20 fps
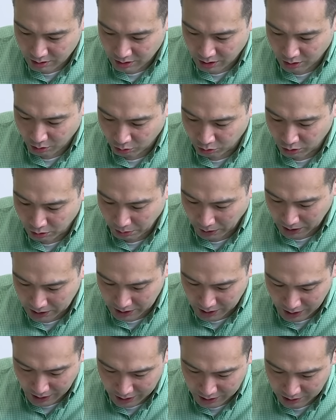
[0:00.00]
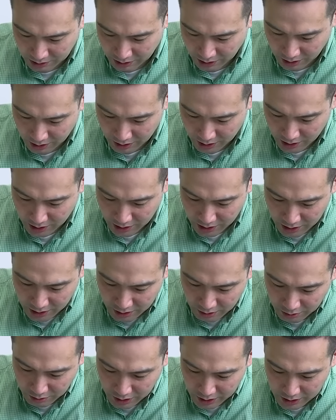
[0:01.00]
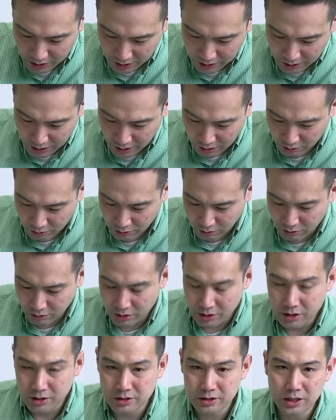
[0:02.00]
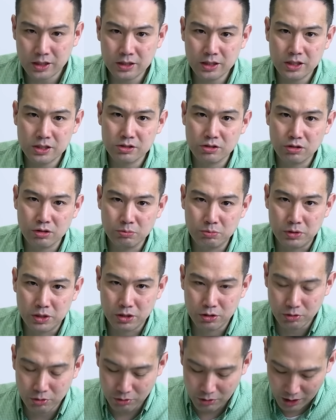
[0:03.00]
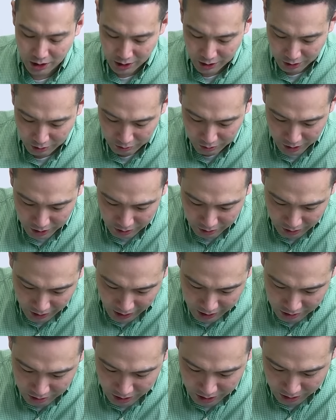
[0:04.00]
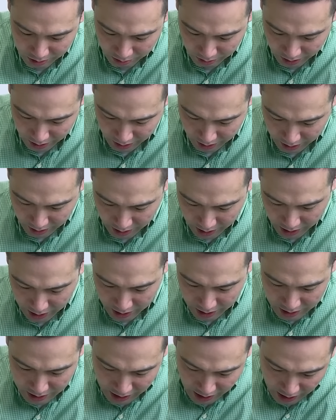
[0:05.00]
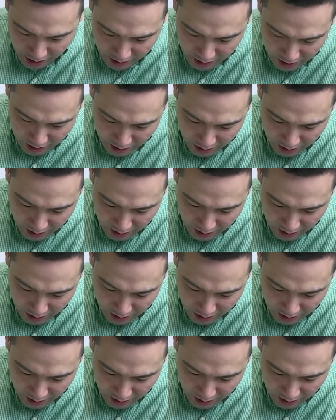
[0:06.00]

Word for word: 네, 오늘 박살 나던데 이런 회사들하고 상대적인 비교를 하기 위해서 가져왔습니다. 자,